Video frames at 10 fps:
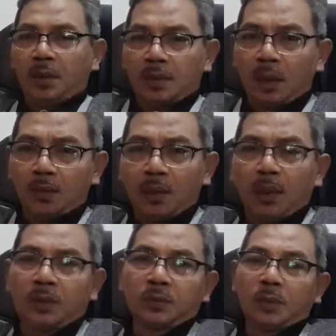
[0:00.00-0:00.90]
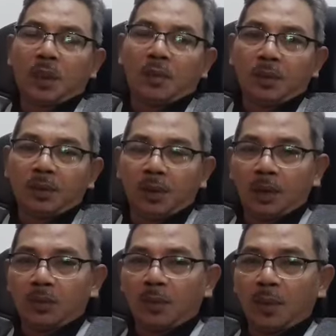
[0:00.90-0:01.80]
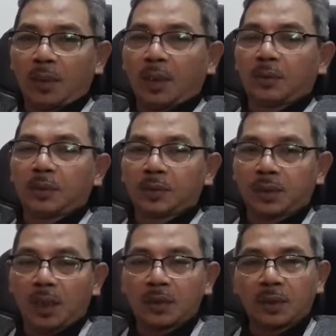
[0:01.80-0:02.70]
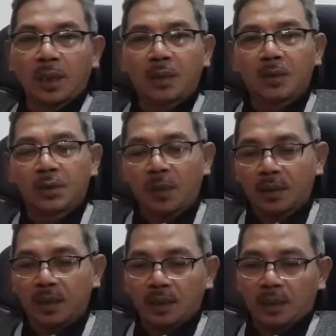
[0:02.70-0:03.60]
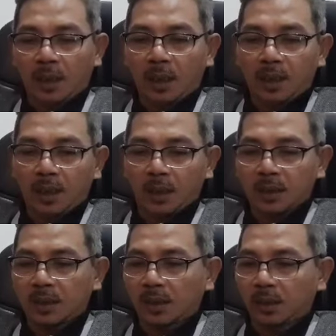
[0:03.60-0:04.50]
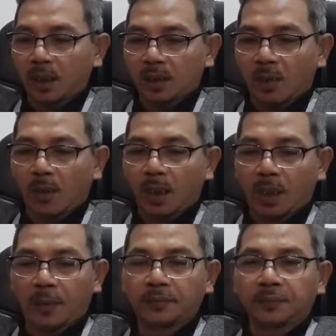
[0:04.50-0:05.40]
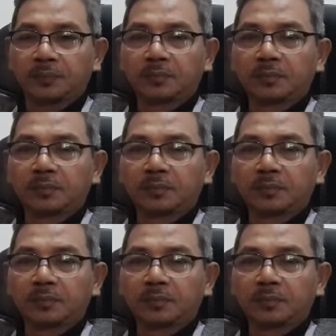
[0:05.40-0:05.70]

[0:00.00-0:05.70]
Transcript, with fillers: Assalamualaikum warahmatullahi wabarakatuh Saudara-saudaraku sebangsa setanah air yang saya cintai sahabatkan